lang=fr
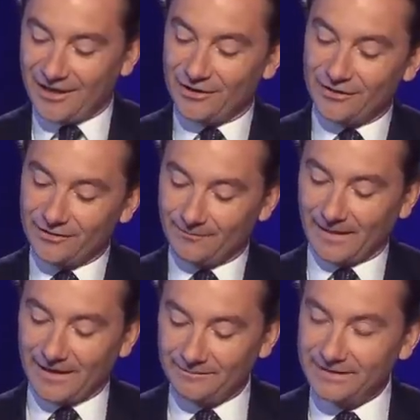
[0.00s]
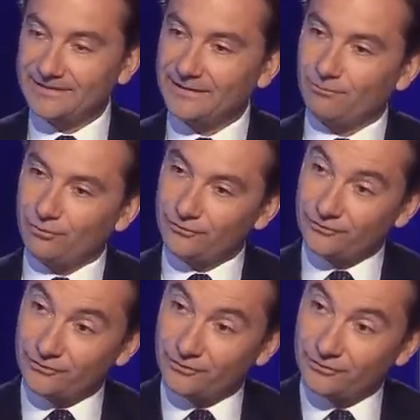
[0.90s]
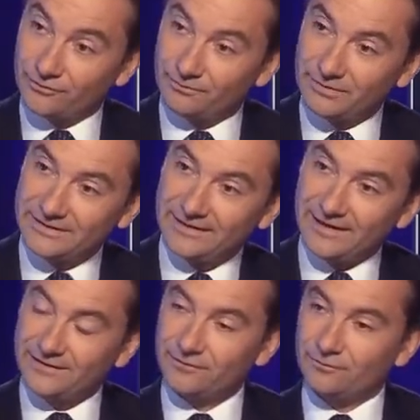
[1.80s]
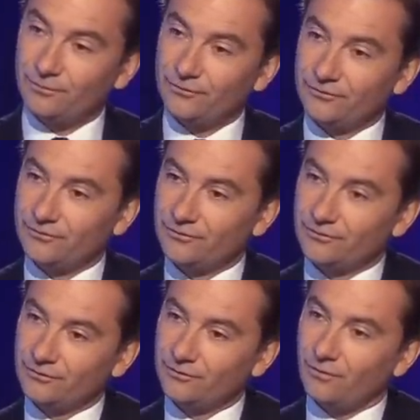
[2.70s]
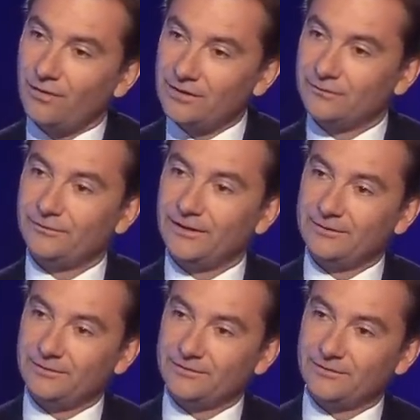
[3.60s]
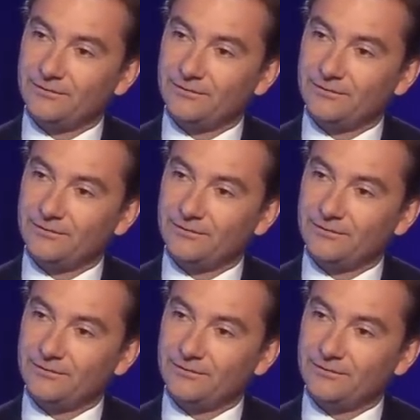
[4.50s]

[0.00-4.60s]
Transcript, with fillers: Euh, un métier plus de business ou plus de, droit en fait Parce